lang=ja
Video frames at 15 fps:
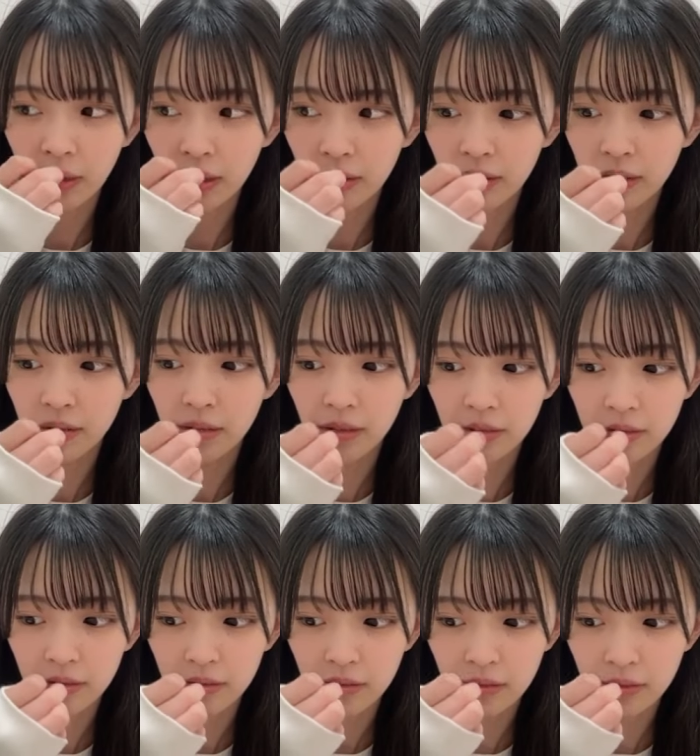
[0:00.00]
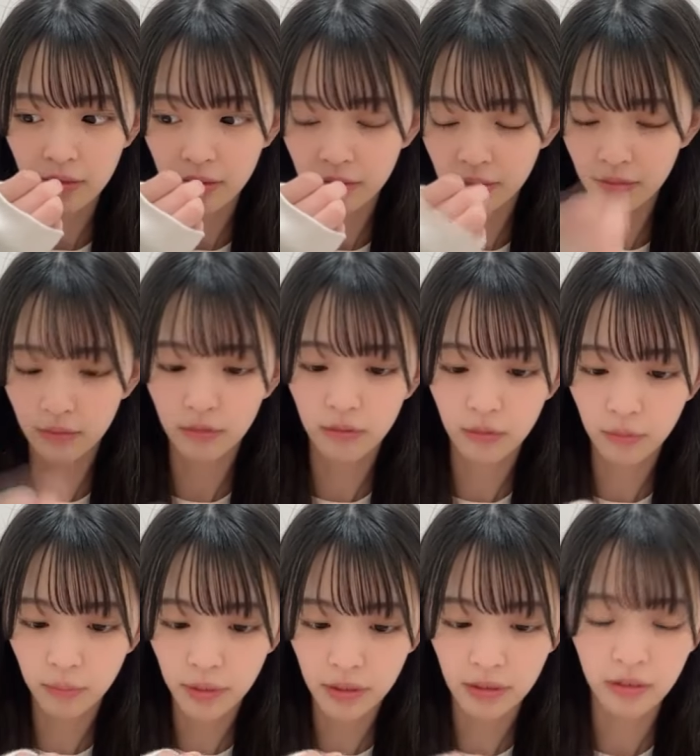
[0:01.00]
やばいなんか
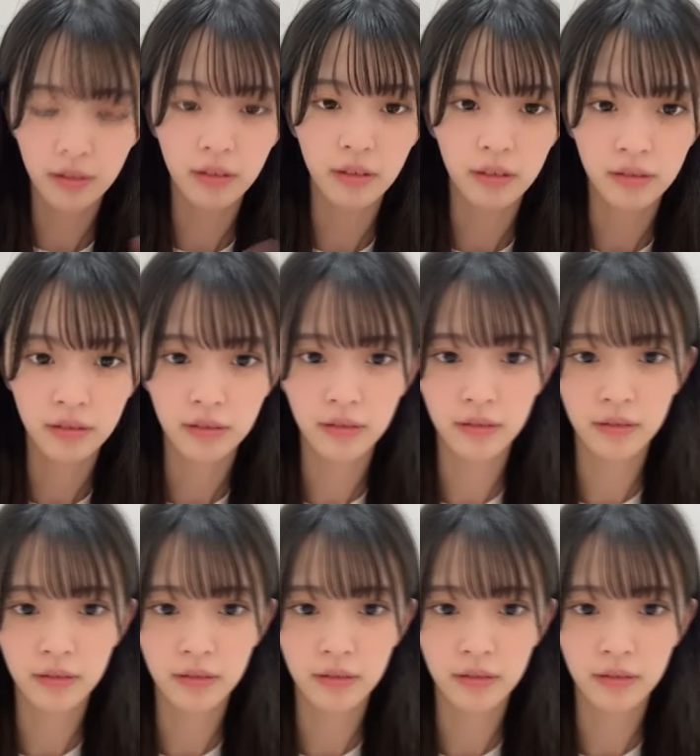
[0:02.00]
ゴミついた